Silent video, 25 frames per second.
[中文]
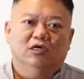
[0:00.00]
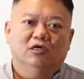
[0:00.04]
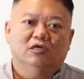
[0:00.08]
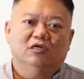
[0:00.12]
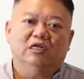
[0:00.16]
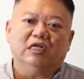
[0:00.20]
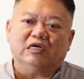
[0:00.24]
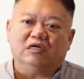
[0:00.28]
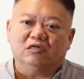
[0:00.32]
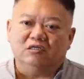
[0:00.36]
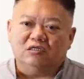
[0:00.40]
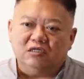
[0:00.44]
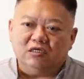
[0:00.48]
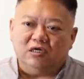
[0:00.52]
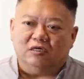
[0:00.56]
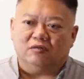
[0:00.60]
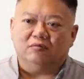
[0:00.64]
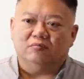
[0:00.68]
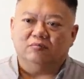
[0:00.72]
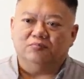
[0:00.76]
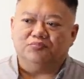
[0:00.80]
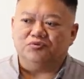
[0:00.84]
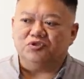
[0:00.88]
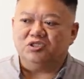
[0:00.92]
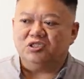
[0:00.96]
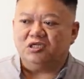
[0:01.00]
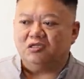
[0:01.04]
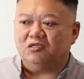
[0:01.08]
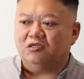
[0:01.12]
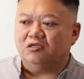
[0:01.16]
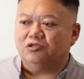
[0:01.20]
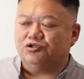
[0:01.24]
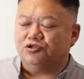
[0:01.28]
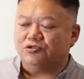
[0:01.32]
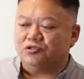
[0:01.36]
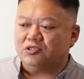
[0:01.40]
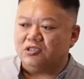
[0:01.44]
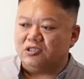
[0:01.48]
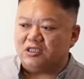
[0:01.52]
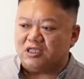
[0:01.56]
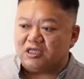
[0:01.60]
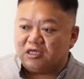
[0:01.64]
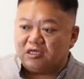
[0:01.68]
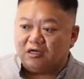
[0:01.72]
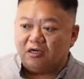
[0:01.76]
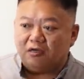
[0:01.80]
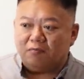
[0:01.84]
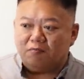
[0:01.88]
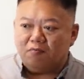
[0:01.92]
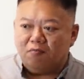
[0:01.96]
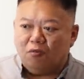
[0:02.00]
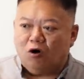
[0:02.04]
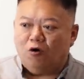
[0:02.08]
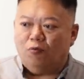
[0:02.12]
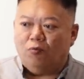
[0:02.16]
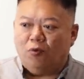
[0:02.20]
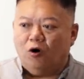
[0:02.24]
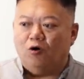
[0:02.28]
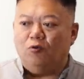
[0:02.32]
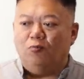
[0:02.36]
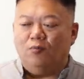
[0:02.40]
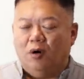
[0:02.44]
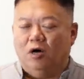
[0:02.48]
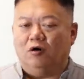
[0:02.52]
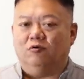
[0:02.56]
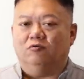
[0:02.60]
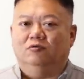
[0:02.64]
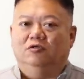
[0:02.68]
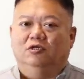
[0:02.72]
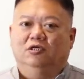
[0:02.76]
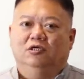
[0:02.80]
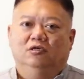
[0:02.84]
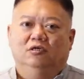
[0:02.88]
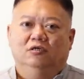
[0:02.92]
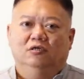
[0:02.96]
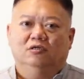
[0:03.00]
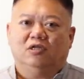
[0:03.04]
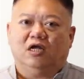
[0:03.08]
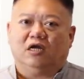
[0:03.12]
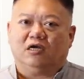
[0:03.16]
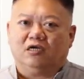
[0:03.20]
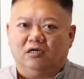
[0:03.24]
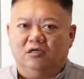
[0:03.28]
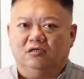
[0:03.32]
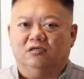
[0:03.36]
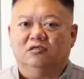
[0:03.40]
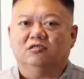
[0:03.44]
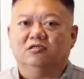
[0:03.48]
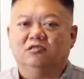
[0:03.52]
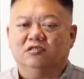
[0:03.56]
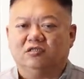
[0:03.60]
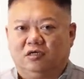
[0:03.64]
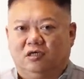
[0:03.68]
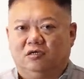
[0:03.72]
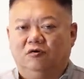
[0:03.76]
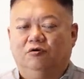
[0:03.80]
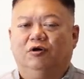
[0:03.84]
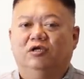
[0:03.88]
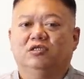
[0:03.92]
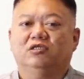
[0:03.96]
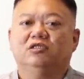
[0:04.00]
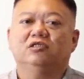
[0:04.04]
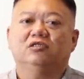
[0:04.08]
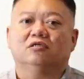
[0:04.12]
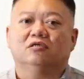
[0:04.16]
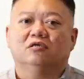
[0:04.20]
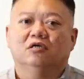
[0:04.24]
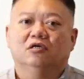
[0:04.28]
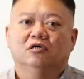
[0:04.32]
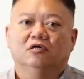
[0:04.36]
那个人不见得就是一个某某某，他可能是整个环境。